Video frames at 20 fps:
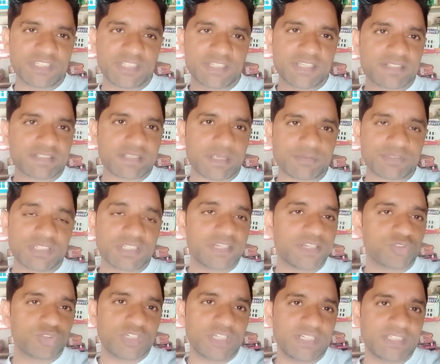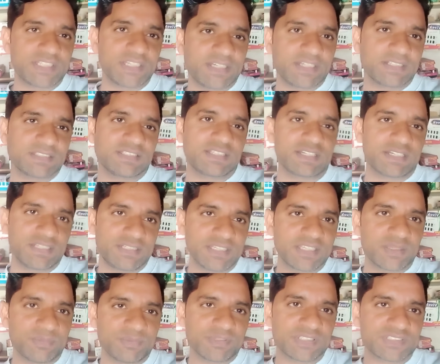वजन के हिसाब से दे रहा है तो रेट के रेट दे रहा है
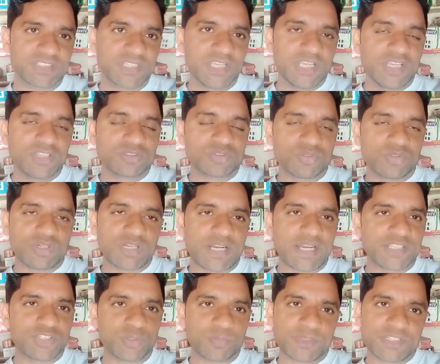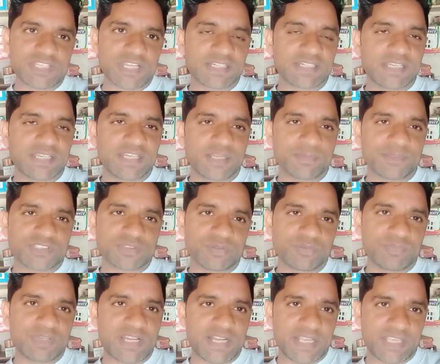ठीक है फ्रेंड्स तो आई होप की जानकारी आपके
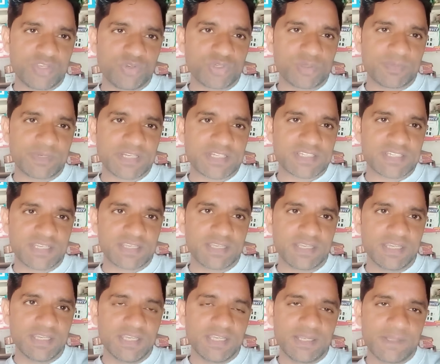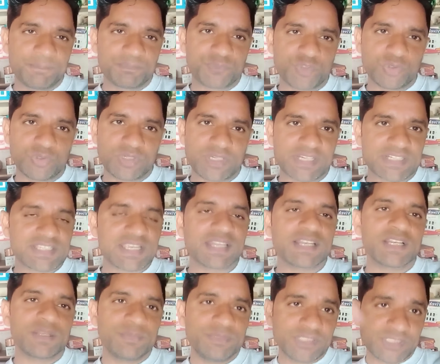समझ में आ गई होगी फ्रेंड्स ठीक है तो अगर
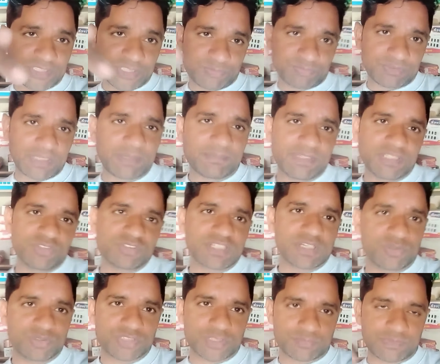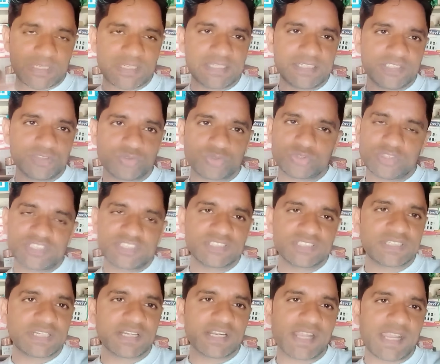चैनल अभी तक सब्सक्राइब नहीं किया तो चैनल को सब्सक्राइब कर लीजिए दोस्तों
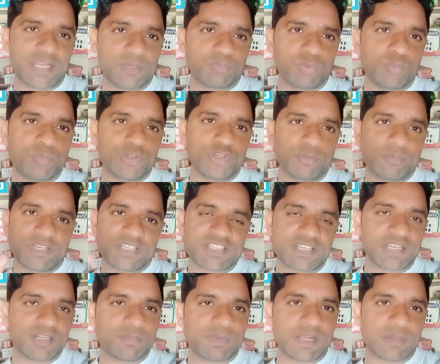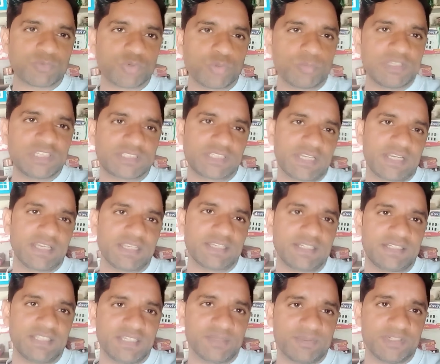इसी तरीके का हेल्पफुल वीडियो मेरे चैनल पर आपको मिलते
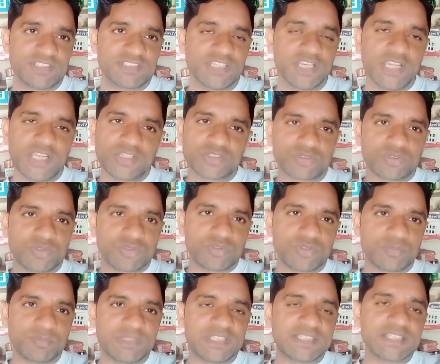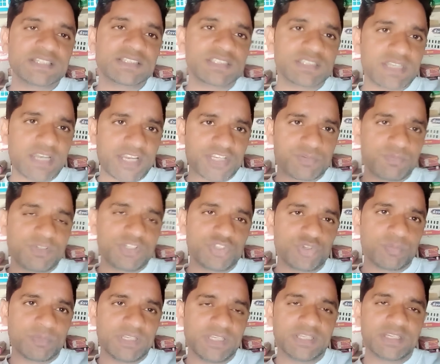रहेंगे ठीक है फ्रेंड्स तो मिलते किसी नेक्स्ट
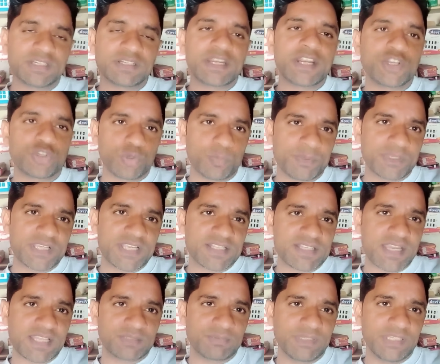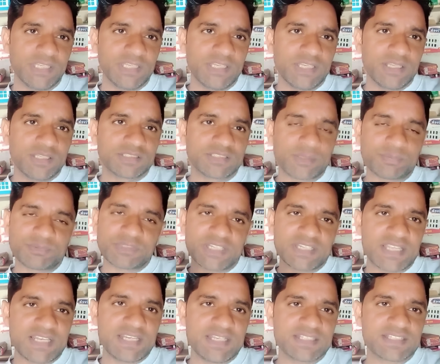वीडियो में नए टॉपिक के साथ में तब
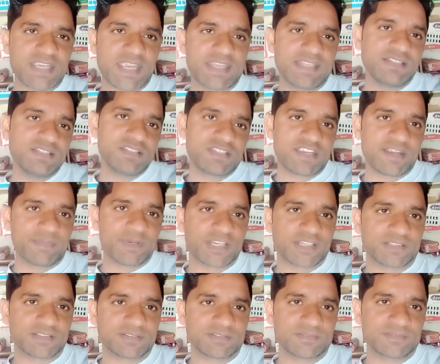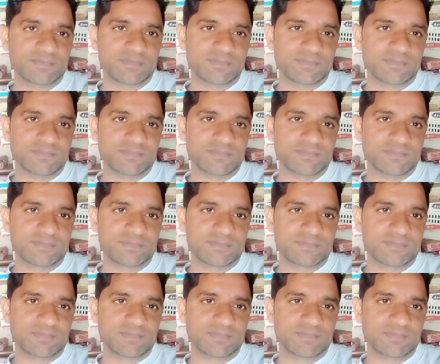तक के लिए जय हिंद जय भारत